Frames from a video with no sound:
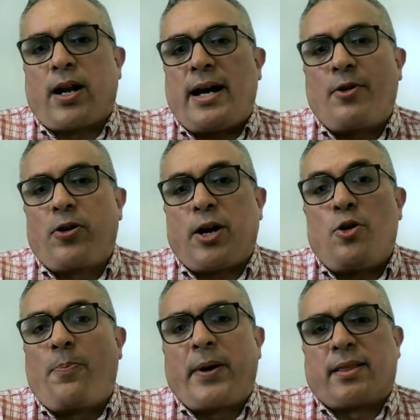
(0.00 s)
claro que
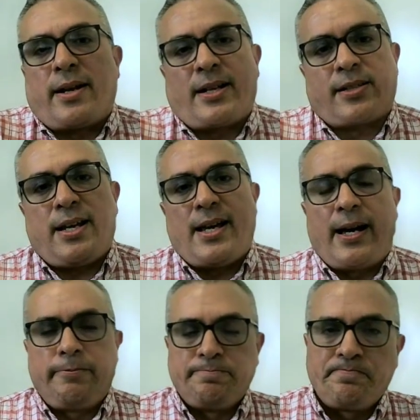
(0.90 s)
no
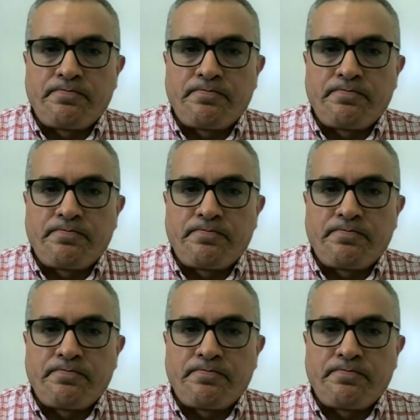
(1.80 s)
pertenecería